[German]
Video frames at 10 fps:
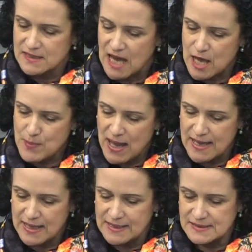Dabei
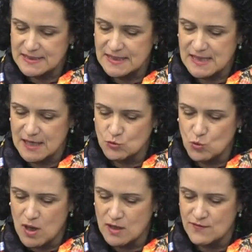ist dies ein
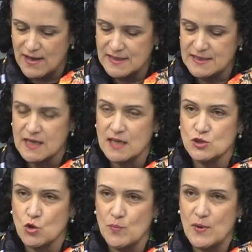urgewaltiger
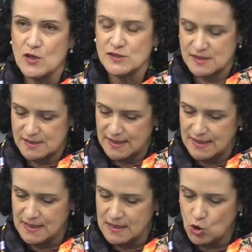Topos
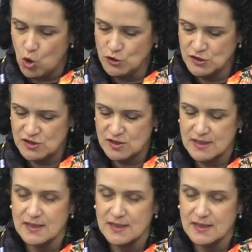in Kunst,